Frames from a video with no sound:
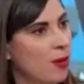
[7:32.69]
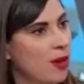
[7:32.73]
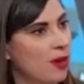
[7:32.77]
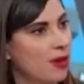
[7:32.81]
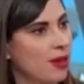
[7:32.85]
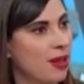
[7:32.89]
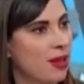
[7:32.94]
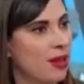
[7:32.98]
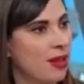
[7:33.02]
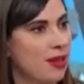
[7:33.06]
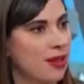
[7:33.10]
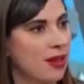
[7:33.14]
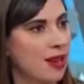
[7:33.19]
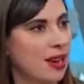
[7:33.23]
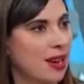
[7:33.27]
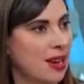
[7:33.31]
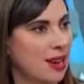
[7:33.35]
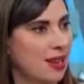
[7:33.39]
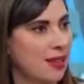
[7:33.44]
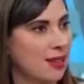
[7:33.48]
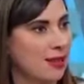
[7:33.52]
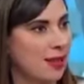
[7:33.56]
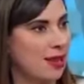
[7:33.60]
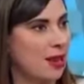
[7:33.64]
es que dice que
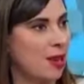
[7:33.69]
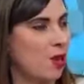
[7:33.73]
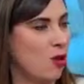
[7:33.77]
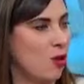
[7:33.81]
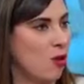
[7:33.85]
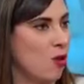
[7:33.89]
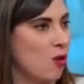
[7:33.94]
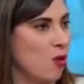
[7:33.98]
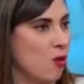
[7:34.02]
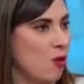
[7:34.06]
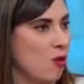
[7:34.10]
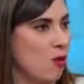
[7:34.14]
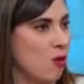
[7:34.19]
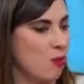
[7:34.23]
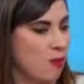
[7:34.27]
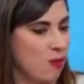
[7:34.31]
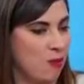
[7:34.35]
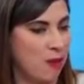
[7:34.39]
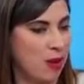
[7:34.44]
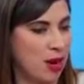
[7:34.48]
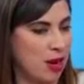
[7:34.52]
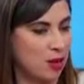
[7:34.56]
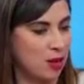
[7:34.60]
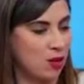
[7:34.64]
el estilo
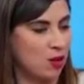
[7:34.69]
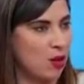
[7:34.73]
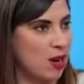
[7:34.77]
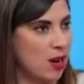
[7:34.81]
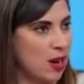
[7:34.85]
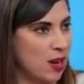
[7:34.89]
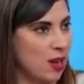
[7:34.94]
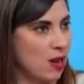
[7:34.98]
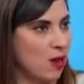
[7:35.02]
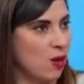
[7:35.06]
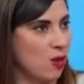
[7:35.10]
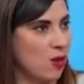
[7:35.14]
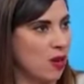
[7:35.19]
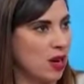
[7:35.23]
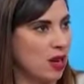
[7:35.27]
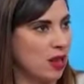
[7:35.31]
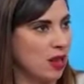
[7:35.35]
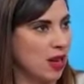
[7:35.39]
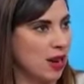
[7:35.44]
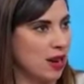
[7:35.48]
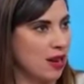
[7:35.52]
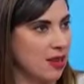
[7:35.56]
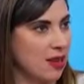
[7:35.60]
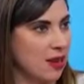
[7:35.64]
personal de
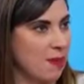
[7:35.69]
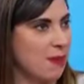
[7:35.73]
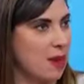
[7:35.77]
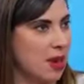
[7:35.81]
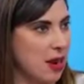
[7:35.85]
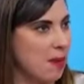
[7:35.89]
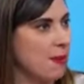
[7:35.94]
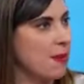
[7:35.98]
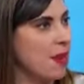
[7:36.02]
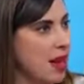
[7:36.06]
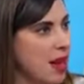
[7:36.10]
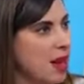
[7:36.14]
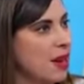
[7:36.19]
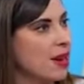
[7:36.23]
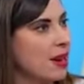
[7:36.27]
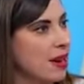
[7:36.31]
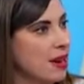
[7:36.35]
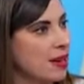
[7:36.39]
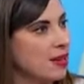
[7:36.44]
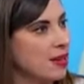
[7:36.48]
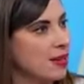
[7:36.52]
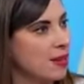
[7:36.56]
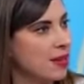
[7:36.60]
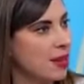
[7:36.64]
gobernar se permea en
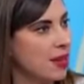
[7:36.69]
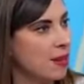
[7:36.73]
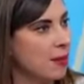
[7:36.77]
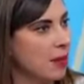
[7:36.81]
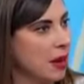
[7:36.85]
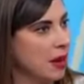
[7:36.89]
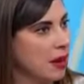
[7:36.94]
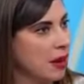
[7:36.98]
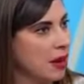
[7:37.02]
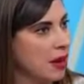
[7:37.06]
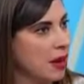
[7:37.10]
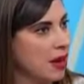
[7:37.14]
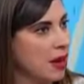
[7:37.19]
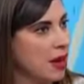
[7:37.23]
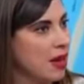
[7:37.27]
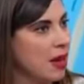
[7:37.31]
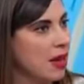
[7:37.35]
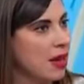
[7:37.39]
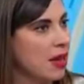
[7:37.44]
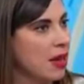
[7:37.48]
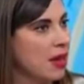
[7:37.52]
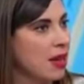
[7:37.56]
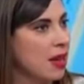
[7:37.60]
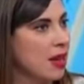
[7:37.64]
el sistema.
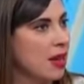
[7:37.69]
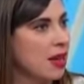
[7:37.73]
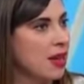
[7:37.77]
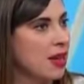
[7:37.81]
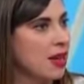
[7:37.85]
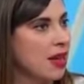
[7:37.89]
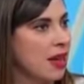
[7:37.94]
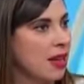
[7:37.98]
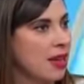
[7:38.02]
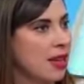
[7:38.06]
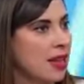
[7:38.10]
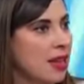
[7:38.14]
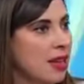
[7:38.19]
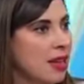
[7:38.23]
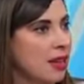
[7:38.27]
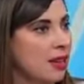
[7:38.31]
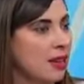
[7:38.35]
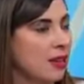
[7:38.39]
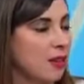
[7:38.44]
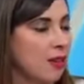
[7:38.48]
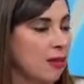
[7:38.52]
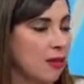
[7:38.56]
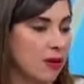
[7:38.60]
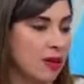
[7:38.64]
Y aquí
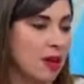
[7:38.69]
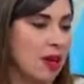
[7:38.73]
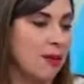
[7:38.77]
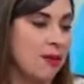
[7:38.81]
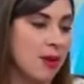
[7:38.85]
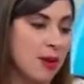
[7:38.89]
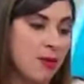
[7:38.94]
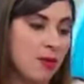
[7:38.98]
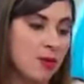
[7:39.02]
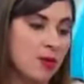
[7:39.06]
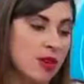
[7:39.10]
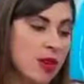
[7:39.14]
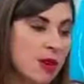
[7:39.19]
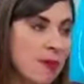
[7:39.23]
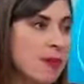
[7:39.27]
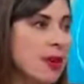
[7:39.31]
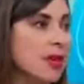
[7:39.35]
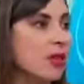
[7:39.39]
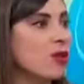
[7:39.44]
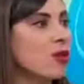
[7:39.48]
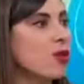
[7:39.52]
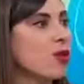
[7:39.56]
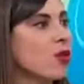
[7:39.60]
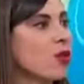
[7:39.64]
ya vimos qué
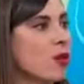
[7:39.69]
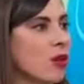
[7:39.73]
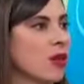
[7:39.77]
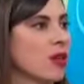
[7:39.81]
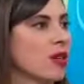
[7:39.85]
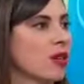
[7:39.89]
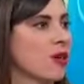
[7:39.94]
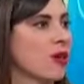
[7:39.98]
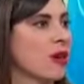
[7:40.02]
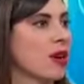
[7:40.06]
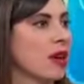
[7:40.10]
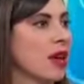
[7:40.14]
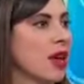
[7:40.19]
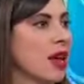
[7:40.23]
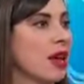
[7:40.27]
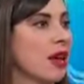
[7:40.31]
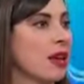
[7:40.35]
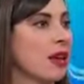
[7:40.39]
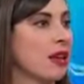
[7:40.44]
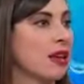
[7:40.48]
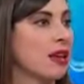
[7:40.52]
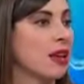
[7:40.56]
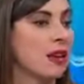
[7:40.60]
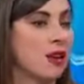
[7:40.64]
pasó con Echeverría
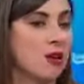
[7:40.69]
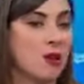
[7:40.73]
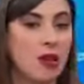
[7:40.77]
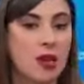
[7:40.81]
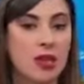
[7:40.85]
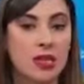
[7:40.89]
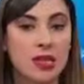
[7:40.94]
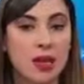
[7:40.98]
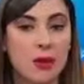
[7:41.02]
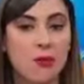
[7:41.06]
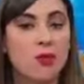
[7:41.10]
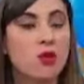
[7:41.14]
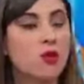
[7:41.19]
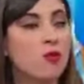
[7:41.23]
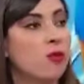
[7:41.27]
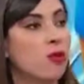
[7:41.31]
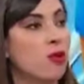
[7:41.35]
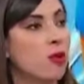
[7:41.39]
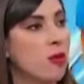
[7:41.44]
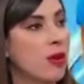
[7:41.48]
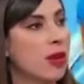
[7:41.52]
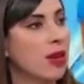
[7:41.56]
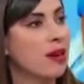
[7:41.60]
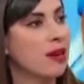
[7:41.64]
y creo que estamos
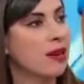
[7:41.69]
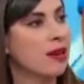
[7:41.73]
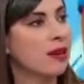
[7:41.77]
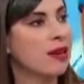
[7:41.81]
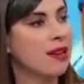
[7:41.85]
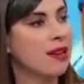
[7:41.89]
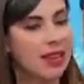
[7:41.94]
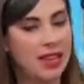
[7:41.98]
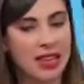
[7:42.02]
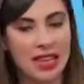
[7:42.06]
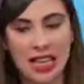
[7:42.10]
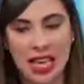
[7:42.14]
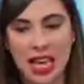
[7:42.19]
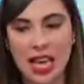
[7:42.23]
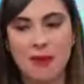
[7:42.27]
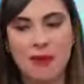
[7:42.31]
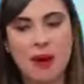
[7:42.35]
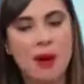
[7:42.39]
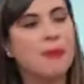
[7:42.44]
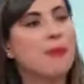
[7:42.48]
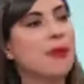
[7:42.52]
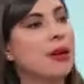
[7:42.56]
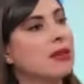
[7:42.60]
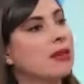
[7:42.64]
por ver qué
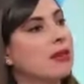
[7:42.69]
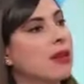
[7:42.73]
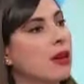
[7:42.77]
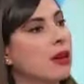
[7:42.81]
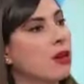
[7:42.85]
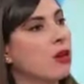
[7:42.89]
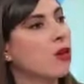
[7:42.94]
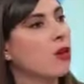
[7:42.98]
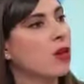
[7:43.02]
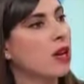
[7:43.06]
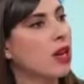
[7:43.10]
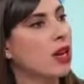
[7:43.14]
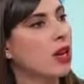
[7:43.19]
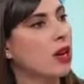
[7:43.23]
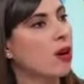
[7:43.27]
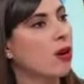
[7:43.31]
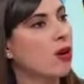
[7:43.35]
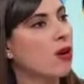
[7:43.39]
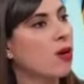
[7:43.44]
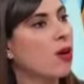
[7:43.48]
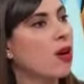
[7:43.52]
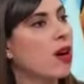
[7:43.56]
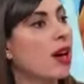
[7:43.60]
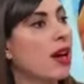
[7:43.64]
va a pasar con él.
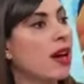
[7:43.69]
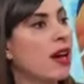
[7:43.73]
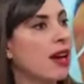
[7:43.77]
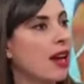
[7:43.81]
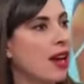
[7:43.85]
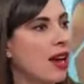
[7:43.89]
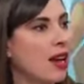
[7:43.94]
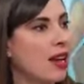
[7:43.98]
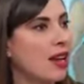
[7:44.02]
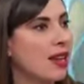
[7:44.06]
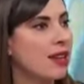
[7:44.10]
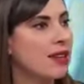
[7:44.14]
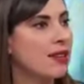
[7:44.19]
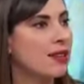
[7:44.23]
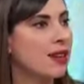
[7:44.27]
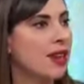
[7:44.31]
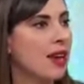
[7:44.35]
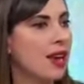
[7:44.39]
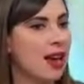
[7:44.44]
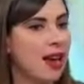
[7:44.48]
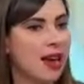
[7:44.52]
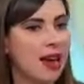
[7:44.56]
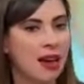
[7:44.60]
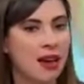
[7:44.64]
Ojalá y
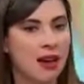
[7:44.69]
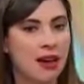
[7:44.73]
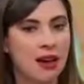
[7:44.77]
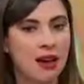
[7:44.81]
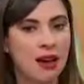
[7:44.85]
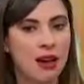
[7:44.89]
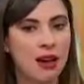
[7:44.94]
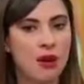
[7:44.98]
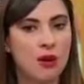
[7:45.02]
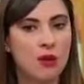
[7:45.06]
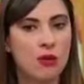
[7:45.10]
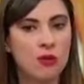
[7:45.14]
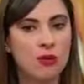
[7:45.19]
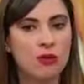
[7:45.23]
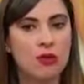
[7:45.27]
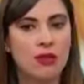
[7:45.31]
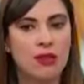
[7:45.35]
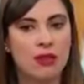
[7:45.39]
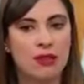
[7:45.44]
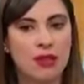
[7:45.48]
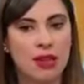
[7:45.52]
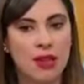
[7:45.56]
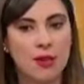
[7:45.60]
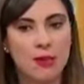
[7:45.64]
sea un
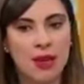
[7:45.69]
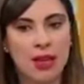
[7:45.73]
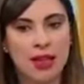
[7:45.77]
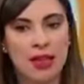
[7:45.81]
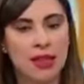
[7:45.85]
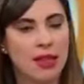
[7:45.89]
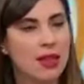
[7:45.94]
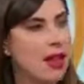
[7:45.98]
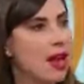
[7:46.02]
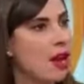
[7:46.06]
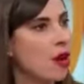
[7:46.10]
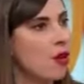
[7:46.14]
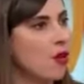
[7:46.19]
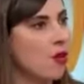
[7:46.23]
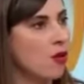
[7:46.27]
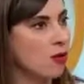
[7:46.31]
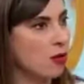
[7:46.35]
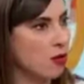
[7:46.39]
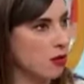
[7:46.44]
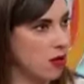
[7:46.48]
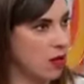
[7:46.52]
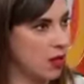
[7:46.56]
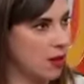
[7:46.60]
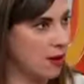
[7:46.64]
sistema de
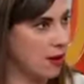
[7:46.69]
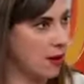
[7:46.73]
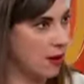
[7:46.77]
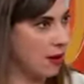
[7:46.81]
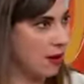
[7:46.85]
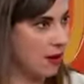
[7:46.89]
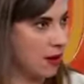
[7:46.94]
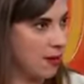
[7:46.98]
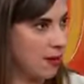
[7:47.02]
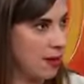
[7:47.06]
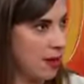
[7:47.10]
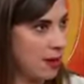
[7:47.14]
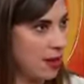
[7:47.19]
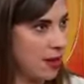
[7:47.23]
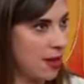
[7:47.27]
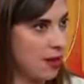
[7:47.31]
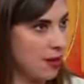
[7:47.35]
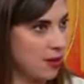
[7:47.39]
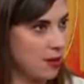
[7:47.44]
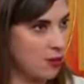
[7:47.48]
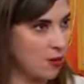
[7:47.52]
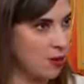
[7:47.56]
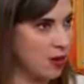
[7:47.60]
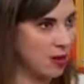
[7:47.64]
diálogos y
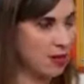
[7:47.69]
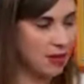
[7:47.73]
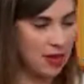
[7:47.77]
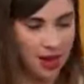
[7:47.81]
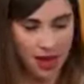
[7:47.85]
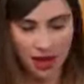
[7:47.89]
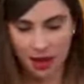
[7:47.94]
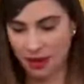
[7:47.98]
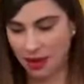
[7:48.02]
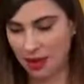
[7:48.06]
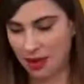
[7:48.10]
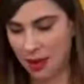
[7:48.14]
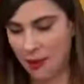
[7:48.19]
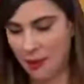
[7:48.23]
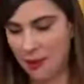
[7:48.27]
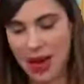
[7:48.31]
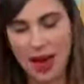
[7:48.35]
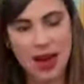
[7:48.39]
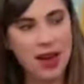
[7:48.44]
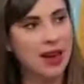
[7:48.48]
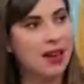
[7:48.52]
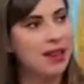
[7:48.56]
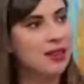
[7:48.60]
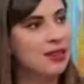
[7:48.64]
libertades. No está de,
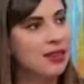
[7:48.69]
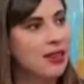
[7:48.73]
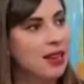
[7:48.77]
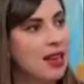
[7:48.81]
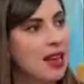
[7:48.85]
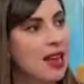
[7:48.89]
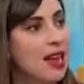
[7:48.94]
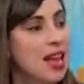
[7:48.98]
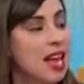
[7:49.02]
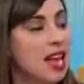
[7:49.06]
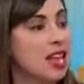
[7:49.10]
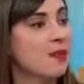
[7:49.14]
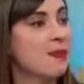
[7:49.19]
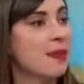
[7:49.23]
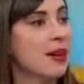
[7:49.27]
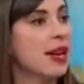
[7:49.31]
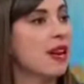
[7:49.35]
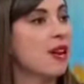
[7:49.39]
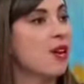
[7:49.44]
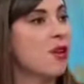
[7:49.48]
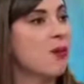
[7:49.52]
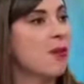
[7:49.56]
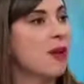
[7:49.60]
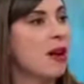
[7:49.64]
más
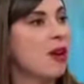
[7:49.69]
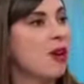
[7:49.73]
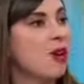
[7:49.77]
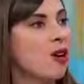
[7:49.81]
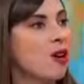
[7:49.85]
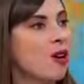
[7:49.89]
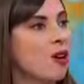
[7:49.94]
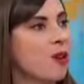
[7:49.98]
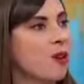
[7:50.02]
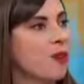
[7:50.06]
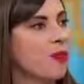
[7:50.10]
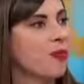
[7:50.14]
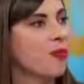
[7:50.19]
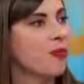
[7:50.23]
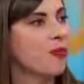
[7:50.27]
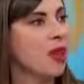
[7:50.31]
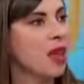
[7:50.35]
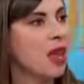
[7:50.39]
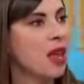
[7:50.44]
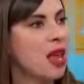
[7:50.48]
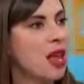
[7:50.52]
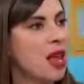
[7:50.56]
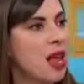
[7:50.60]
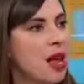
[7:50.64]
esperar lo mejor. Los tiempos han
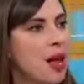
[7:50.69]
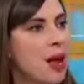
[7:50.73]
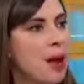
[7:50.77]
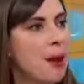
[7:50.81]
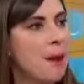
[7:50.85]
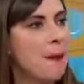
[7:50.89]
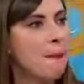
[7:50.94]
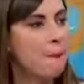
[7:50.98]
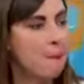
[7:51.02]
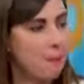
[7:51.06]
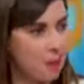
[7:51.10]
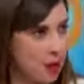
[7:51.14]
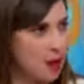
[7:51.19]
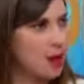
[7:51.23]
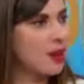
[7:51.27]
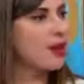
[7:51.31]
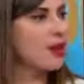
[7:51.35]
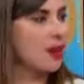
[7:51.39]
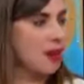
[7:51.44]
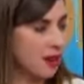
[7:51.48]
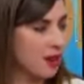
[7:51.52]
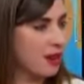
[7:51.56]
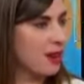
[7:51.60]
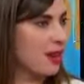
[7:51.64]
cambiado, eso
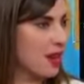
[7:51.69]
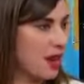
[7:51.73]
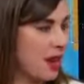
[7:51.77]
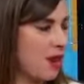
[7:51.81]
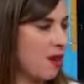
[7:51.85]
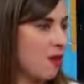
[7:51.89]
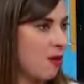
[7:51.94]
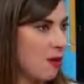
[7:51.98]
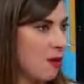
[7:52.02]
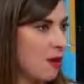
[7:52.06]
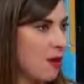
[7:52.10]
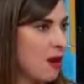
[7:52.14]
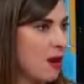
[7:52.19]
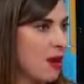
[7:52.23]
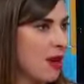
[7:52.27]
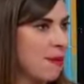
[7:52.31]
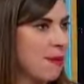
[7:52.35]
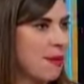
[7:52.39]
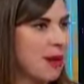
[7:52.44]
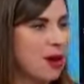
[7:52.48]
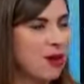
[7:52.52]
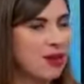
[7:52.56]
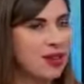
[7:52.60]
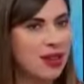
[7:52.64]
también hay que decir. Claro,
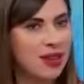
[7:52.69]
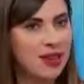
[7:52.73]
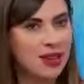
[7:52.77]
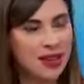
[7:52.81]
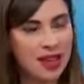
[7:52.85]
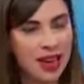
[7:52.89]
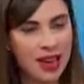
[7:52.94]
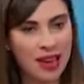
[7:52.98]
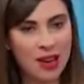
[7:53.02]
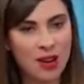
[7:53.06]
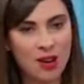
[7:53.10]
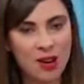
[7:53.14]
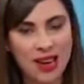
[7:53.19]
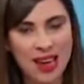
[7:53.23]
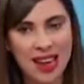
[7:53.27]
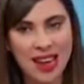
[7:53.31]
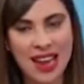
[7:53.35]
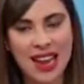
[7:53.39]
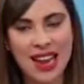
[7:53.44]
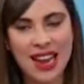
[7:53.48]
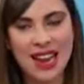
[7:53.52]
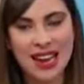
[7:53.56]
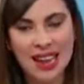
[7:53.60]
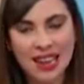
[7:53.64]
pero sabes que creo que
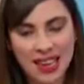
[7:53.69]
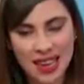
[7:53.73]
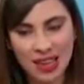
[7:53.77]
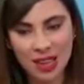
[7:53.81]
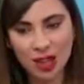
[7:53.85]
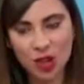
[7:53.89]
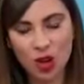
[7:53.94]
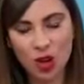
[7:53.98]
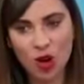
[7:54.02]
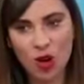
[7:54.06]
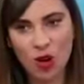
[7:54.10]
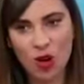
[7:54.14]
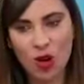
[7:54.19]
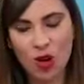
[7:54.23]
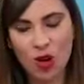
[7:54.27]
el reto